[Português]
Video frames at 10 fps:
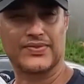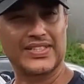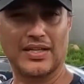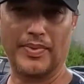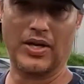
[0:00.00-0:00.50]
Você vai
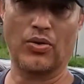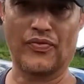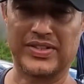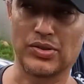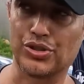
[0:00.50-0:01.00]
saber qual
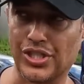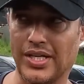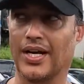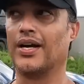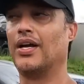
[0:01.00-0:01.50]
vai ser o
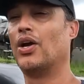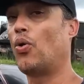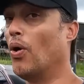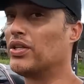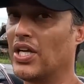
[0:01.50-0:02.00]
dia,
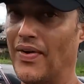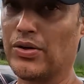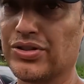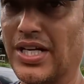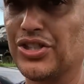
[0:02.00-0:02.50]
quanto que vai
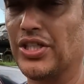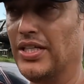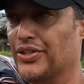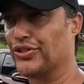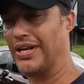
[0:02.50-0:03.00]
custar de
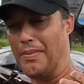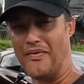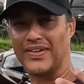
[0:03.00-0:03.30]
início, lembra?